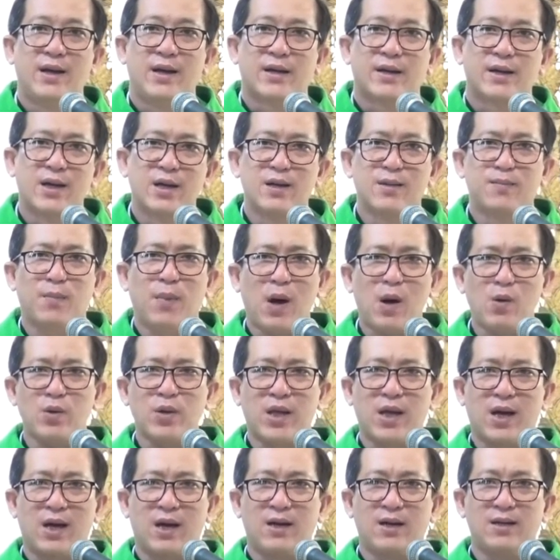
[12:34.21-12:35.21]
Đừng bao
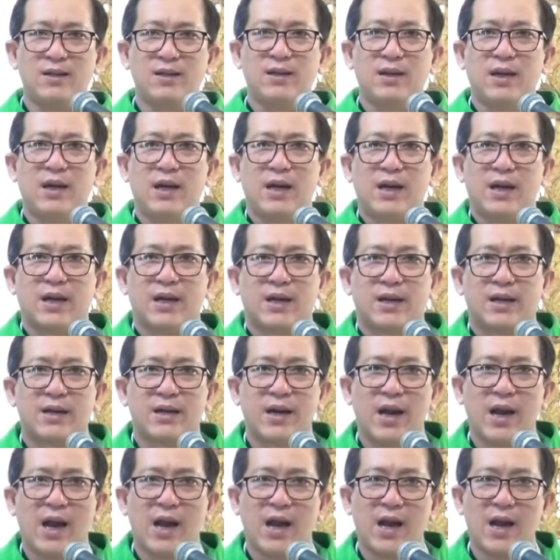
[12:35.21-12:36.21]
giờ
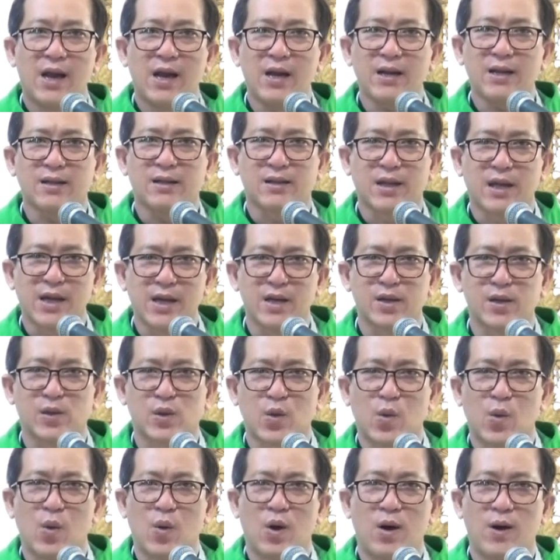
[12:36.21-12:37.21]
để tiền
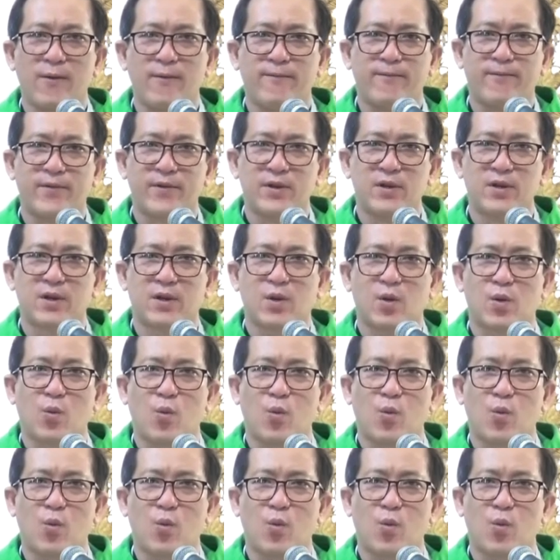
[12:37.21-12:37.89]
của vượt